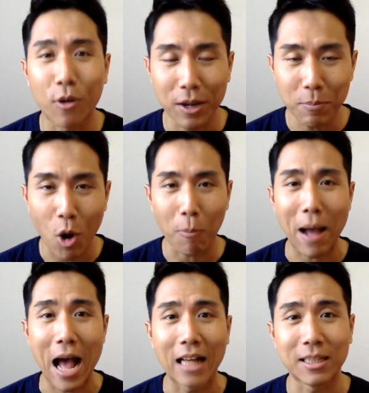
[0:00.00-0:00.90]
คลิปออกมา
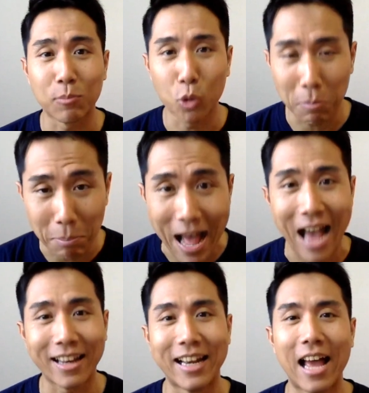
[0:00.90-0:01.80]
จำนวนมาก
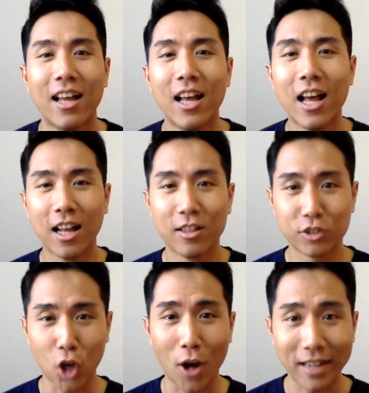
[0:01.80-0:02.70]
เลยนะส
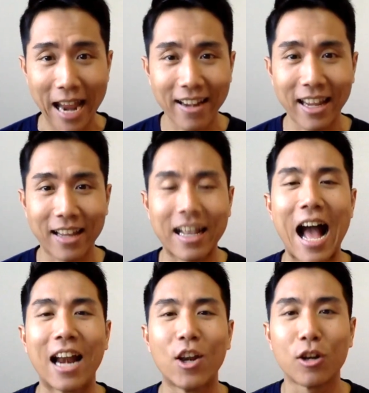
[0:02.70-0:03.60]
อนเทคนิคกา
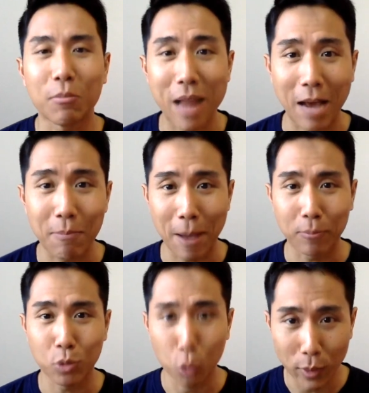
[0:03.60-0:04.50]
รลดน้ำหนักแบบ
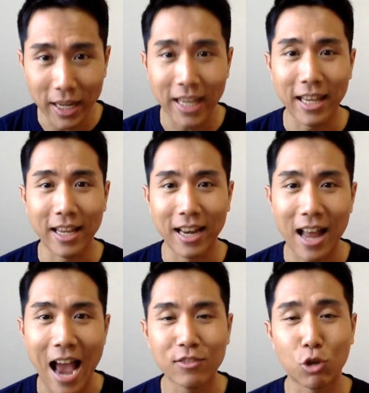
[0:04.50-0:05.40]
ถูกวิธี
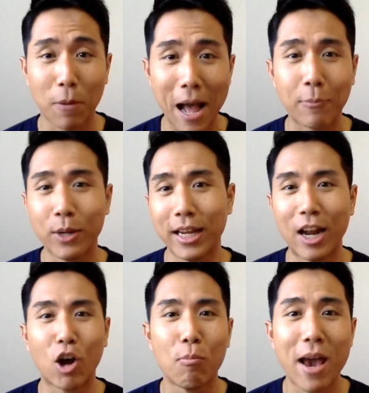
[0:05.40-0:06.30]
ให้สุขภาพดีแล้
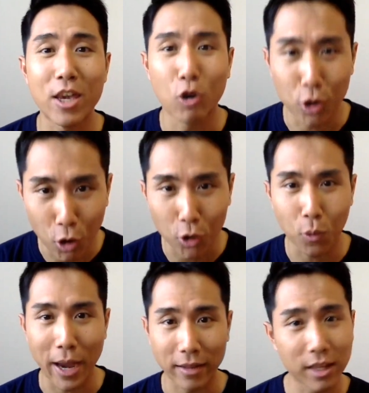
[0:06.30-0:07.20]
วก็ไม่โยโย่ด้
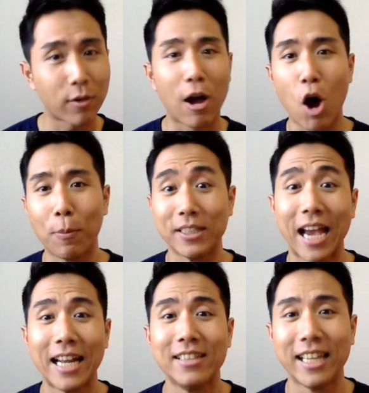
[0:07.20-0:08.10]
วยที่เราเอาไปใช้
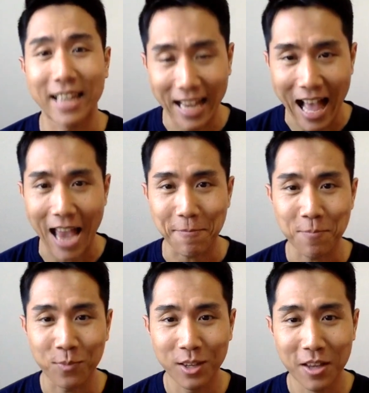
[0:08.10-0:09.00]
ได้จริงง่า
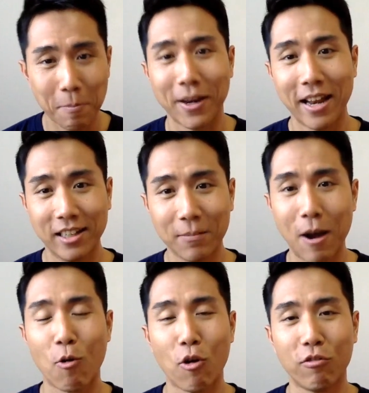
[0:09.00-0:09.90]
ยๆประเด็นคือบา
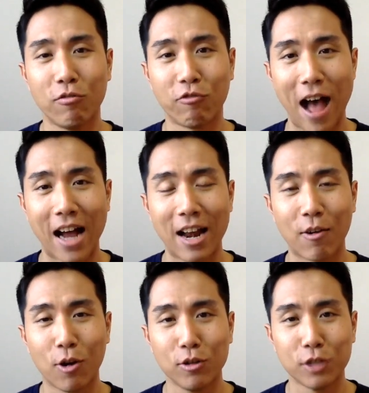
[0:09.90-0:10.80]
งคนฟังแล้ว
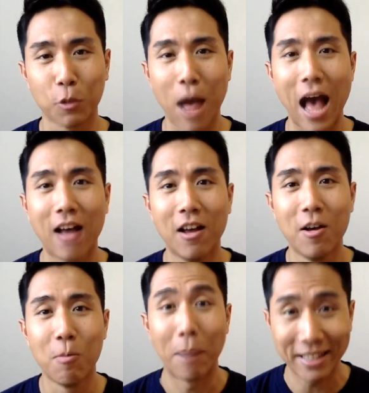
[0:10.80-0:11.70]
ก็รู้สึกว่า
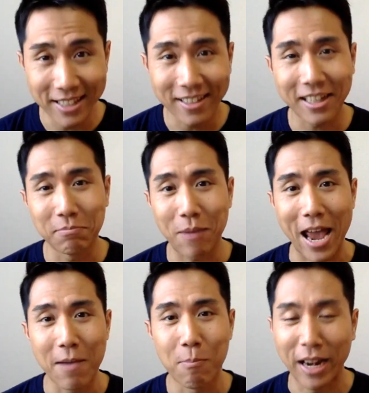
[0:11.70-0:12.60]
มันเยอะเกินไป
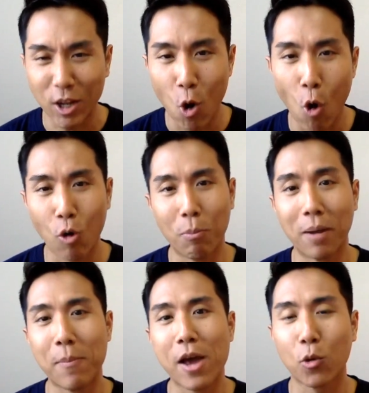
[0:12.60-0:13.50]
มันงงมัน
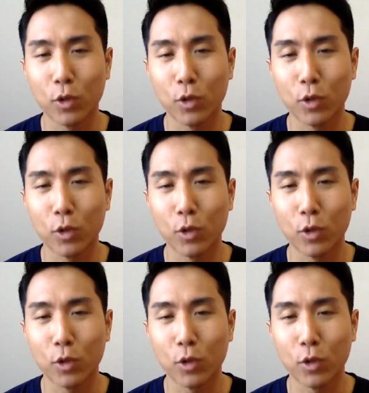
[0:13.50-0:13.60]
ไม่รู้